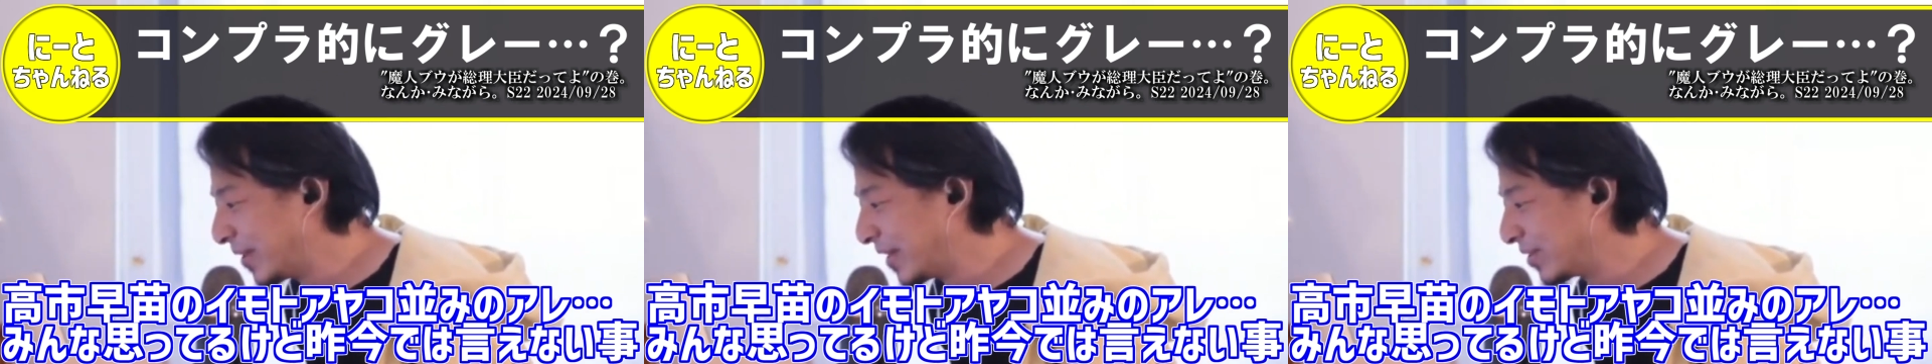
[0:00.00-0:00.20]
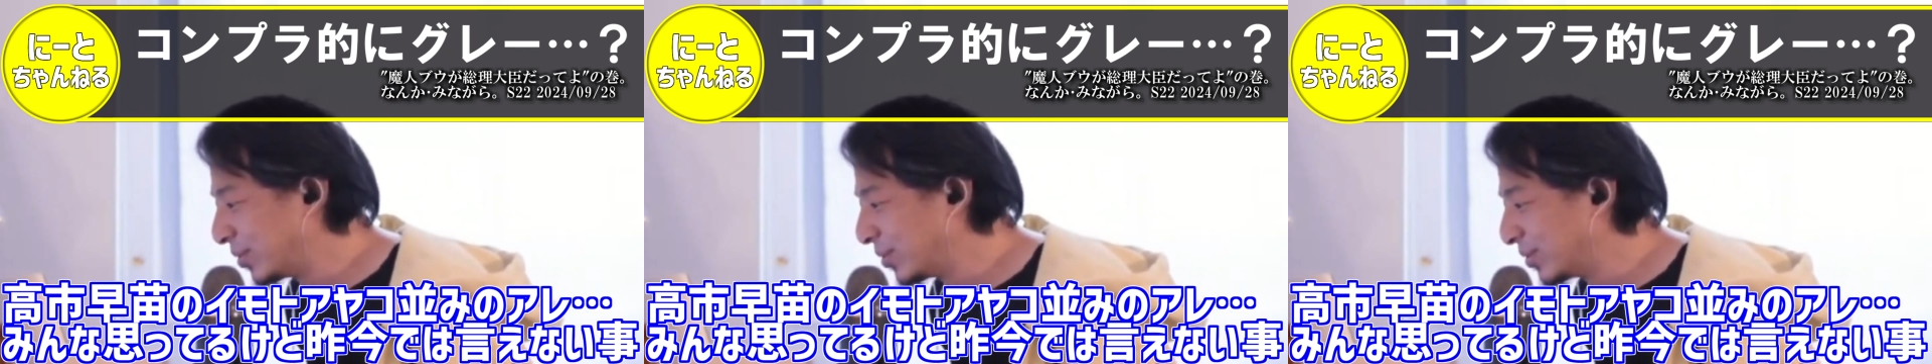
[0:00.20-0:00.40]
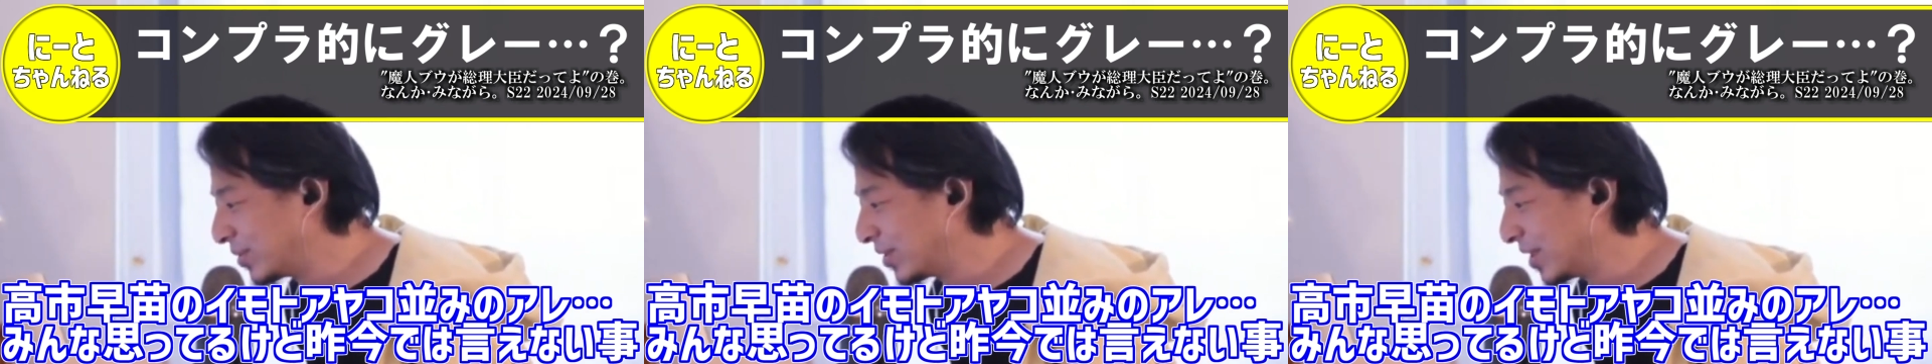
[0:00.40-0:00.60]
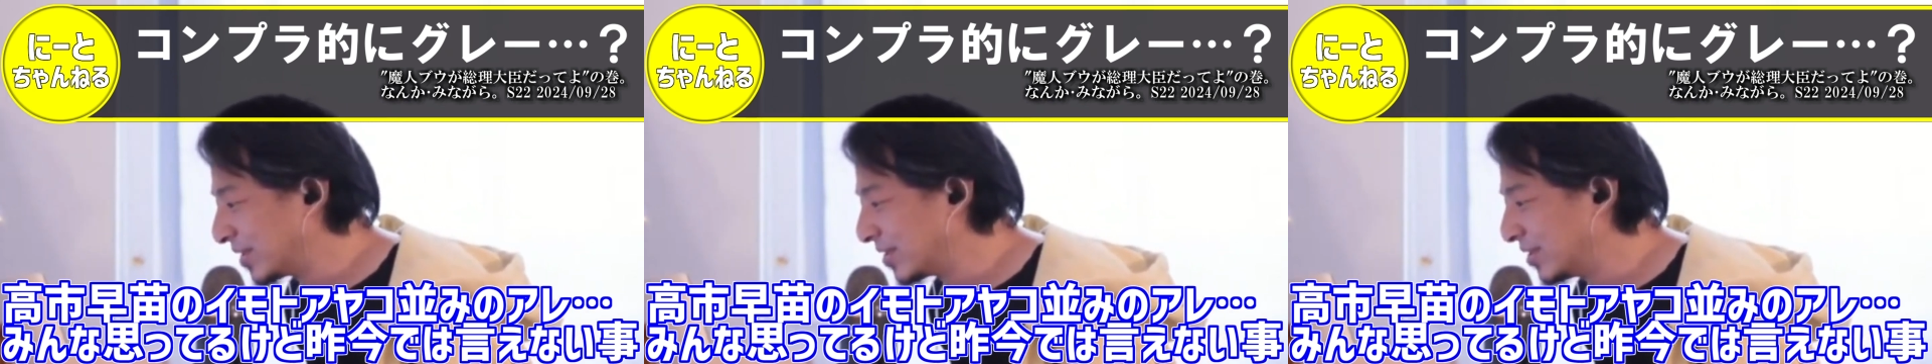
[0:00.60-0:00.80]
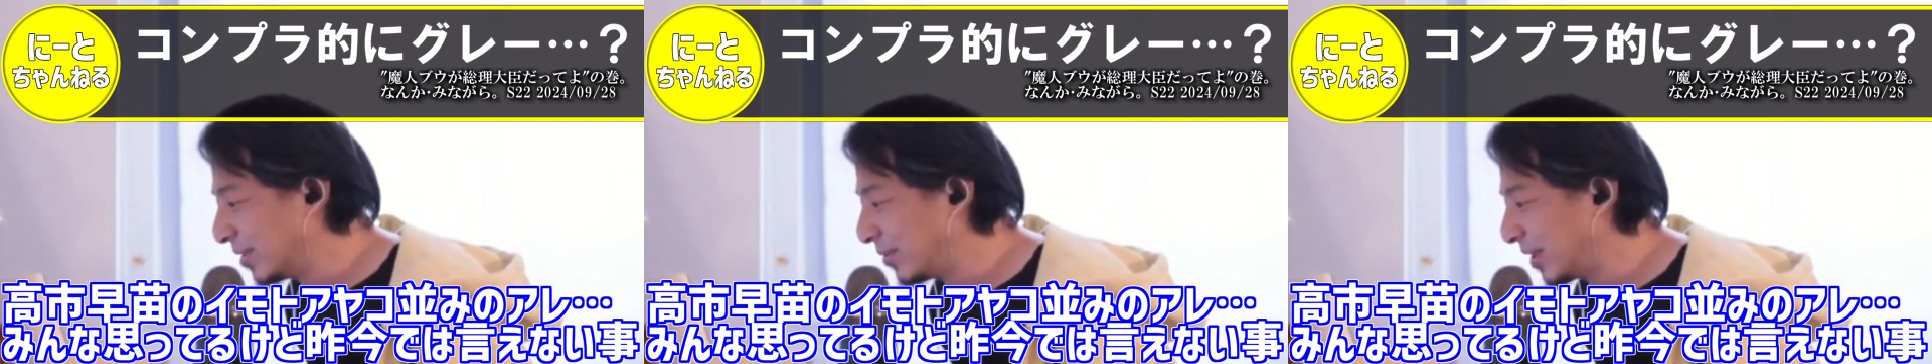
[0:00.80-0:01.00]
ネットの人
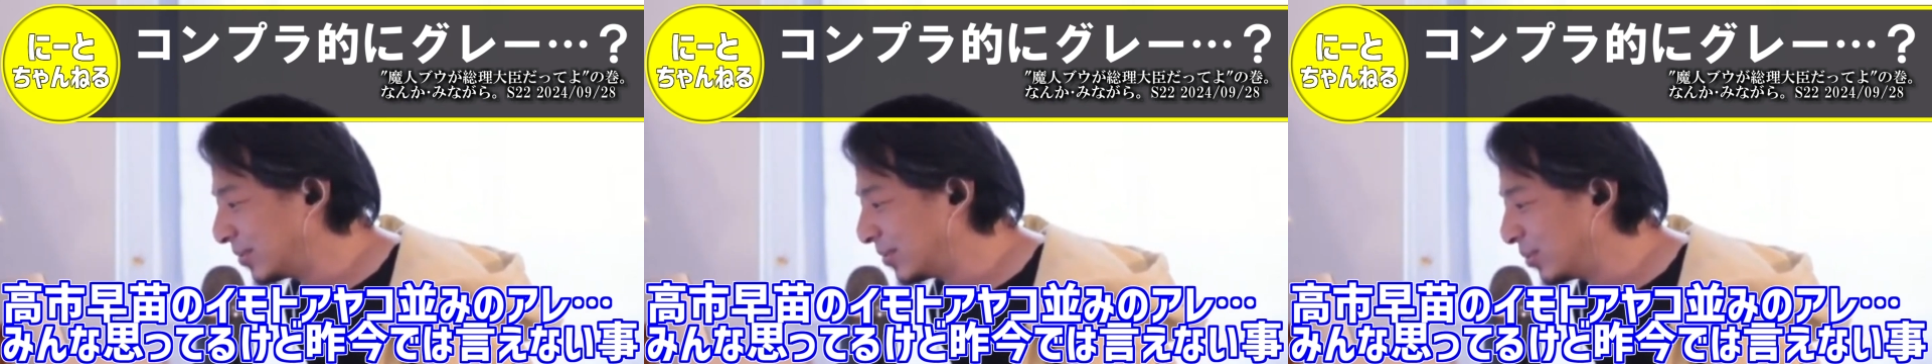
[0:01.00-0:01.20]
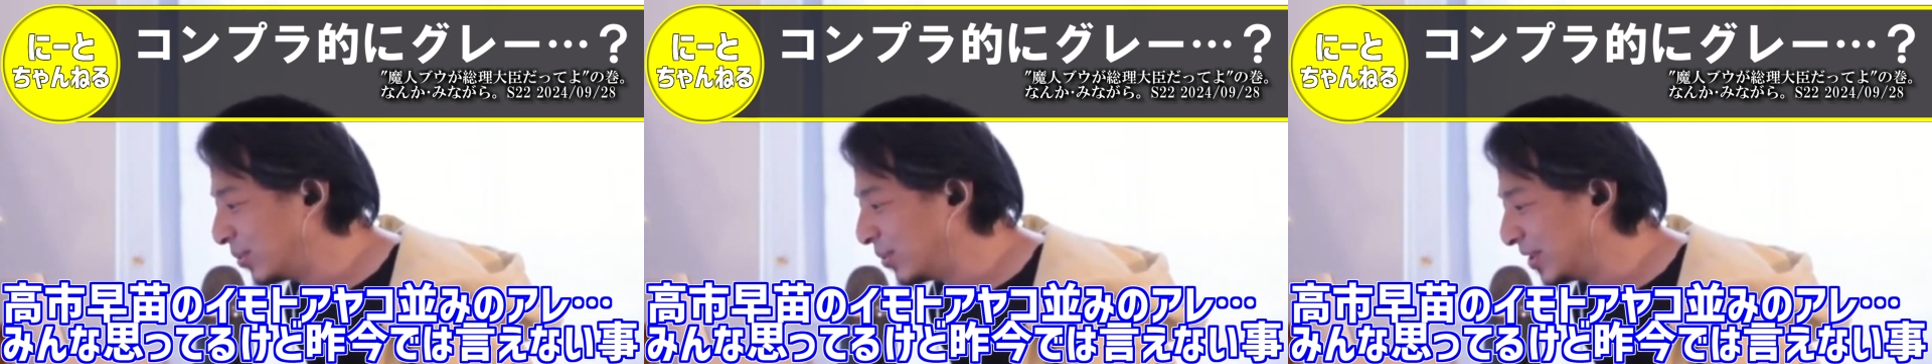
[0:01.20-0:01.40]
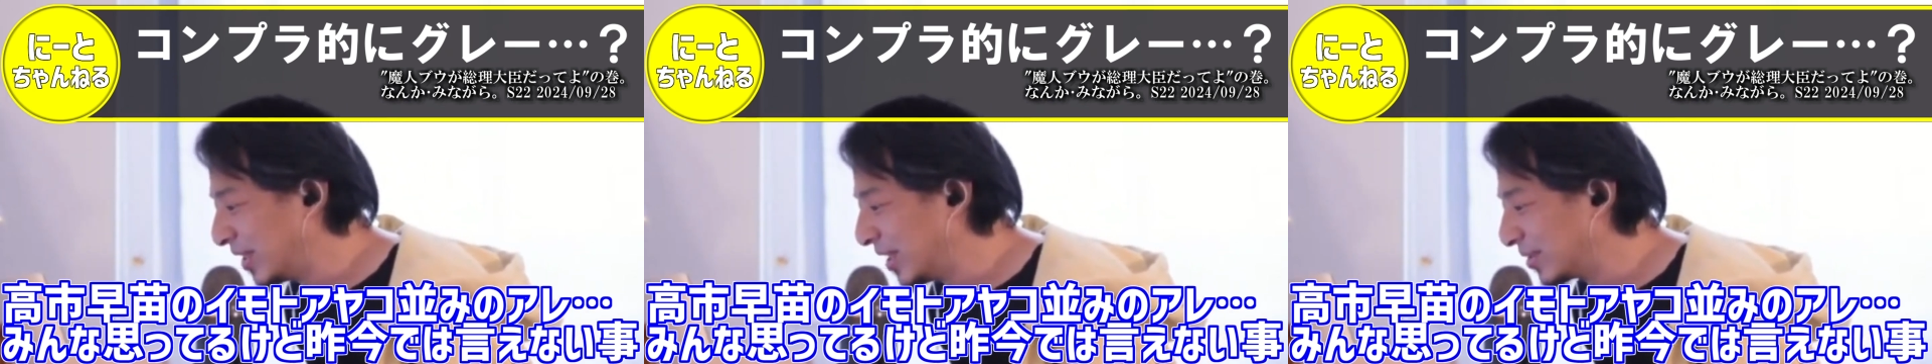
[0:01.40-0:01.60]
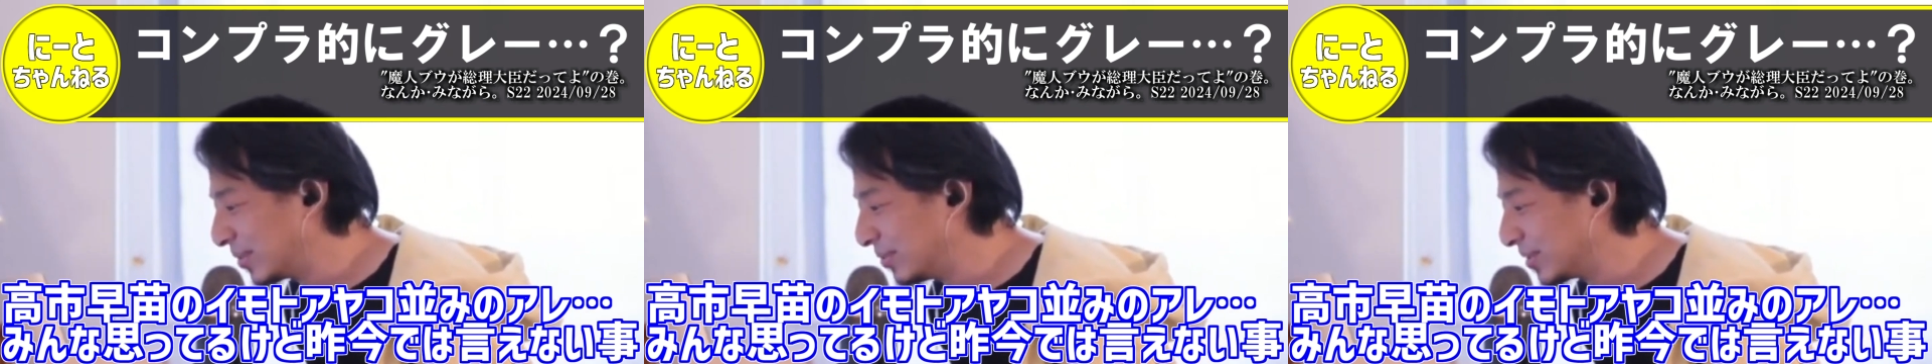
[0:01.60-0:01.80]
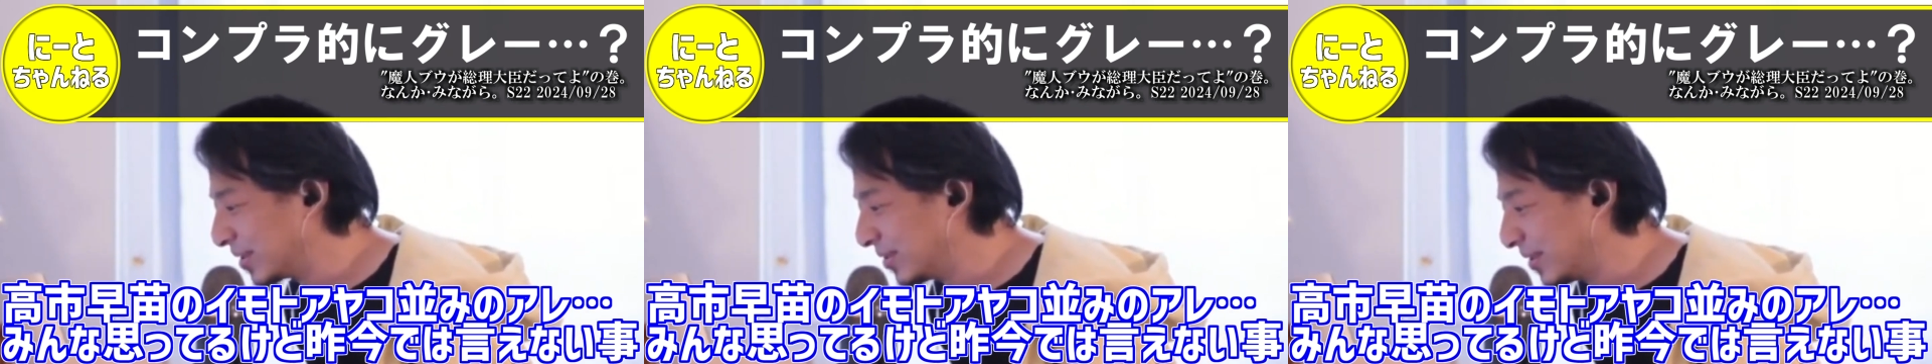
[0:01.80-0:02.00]
たちってのは割と多い
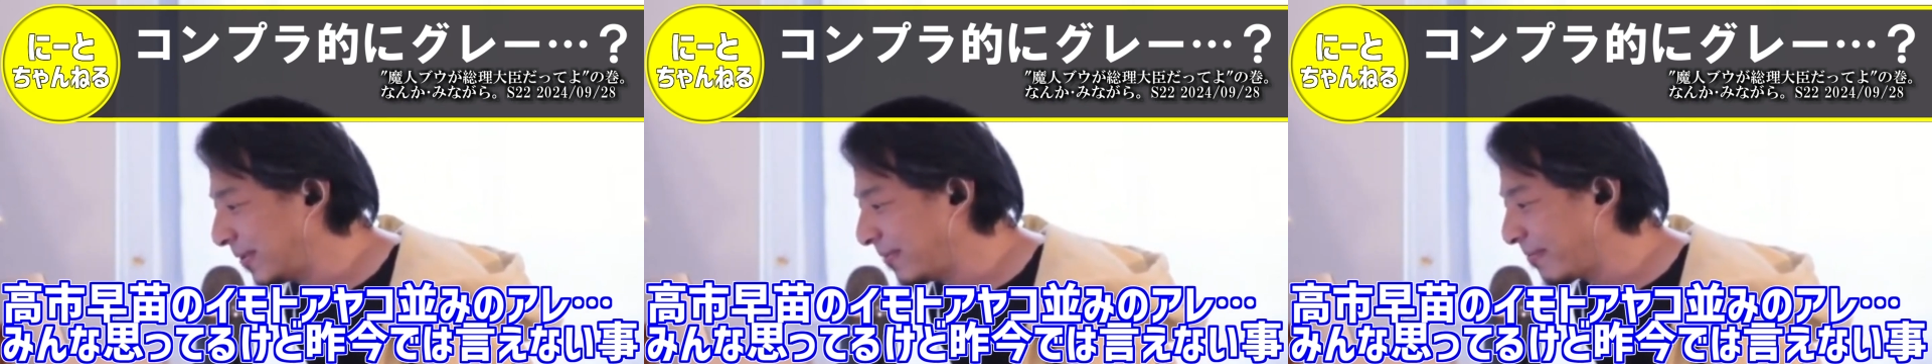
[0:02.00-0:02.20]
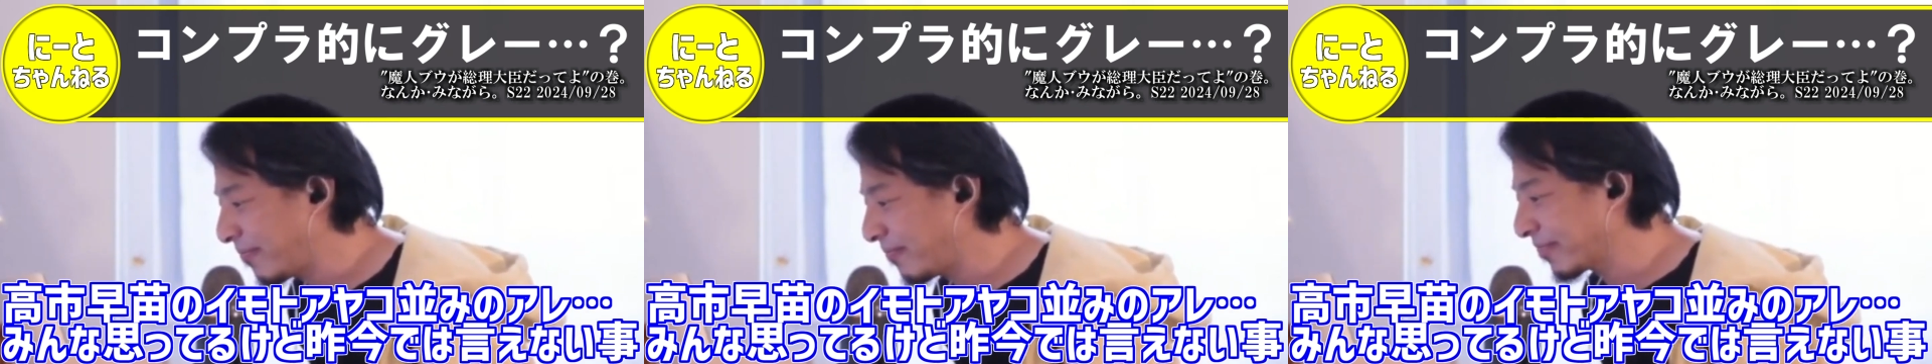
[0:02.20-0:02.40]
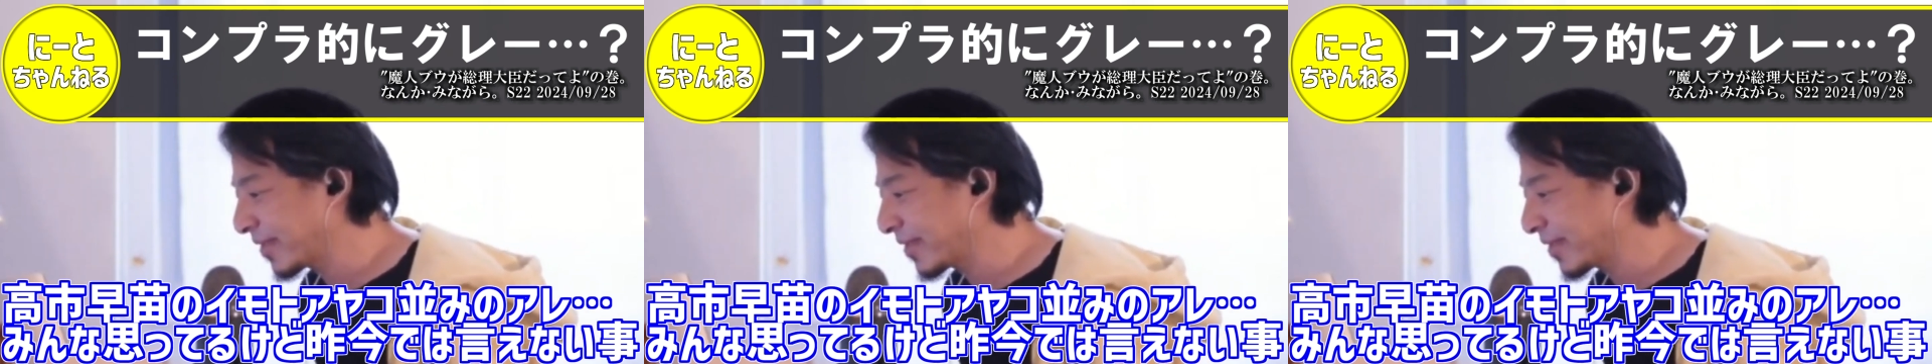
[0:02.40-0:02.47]
なと思うんですけどね。